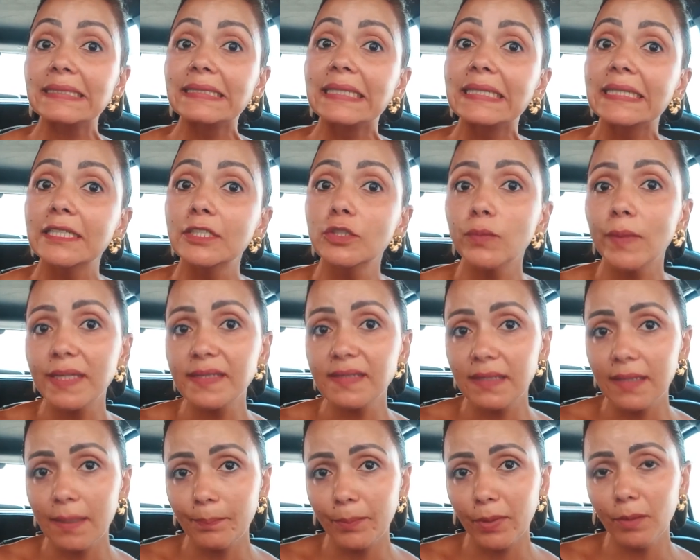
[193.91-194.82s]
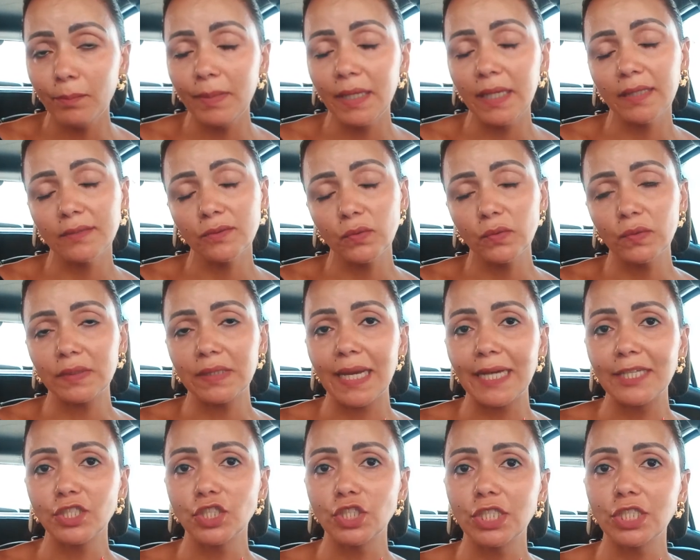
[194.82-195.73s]
dando esse depoimento,
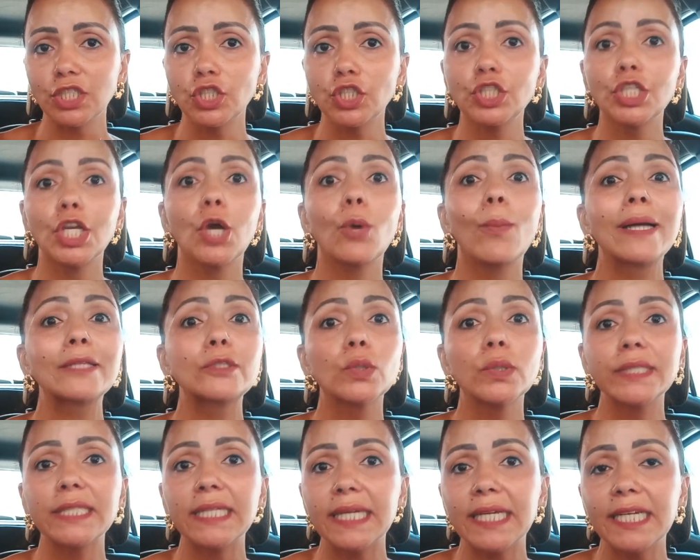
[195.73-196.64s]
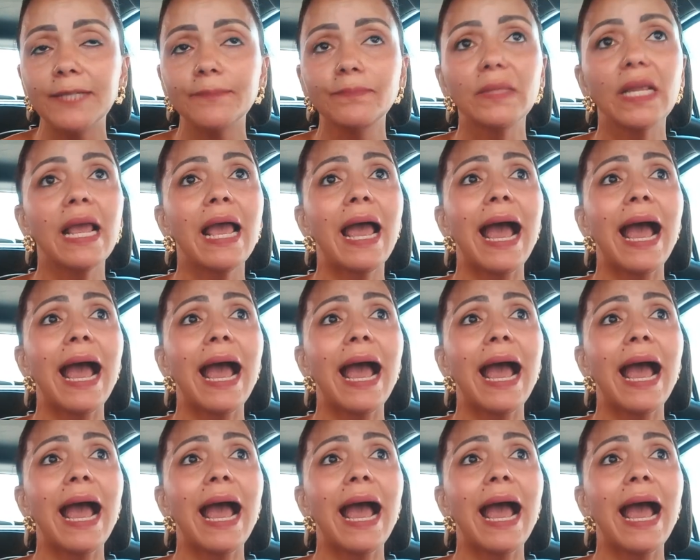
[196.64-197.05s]
tá, gente? Que eu adorei.